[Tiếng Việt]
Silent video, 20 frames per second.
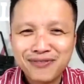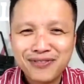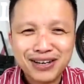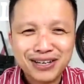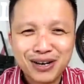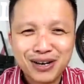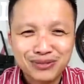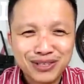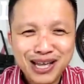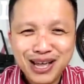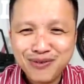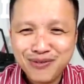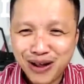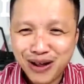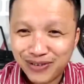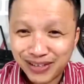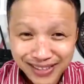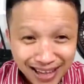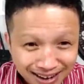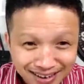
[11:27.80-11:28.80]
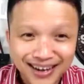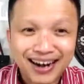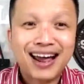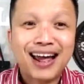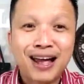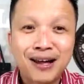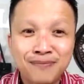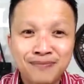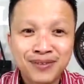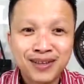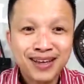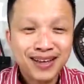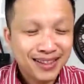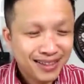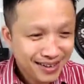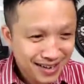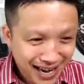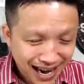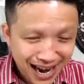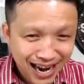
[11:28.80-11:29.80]
bây giờ cái việc đầu tiên em phải tách ra
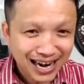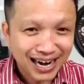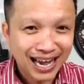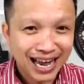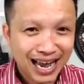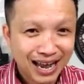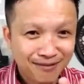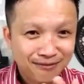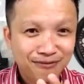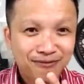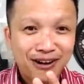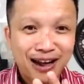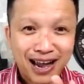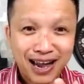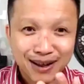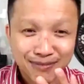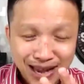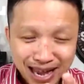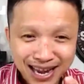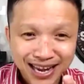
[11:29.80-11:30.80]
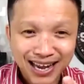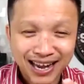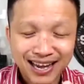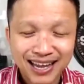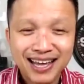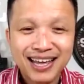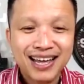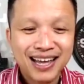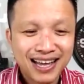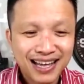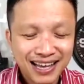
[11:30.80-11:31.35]
thứ hai là em phải biết